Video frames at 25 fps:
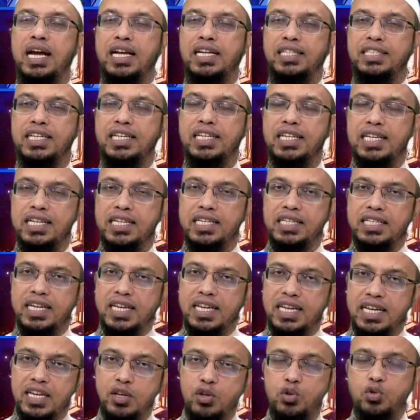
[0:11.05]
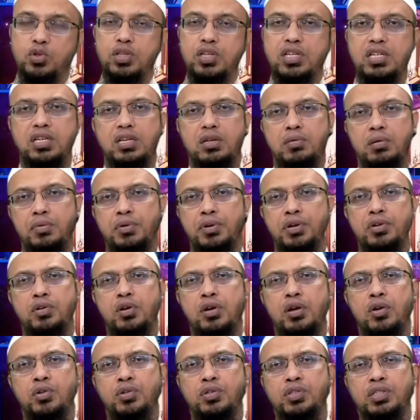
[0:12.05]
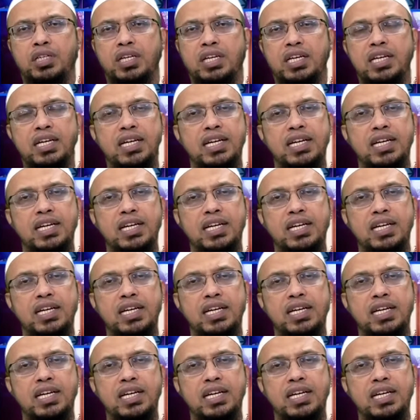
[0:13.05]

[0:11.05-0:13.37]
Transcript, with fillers: আসেনি সেই হীন উদ্দেশ্যে ব্যবহার করা হচ্ছে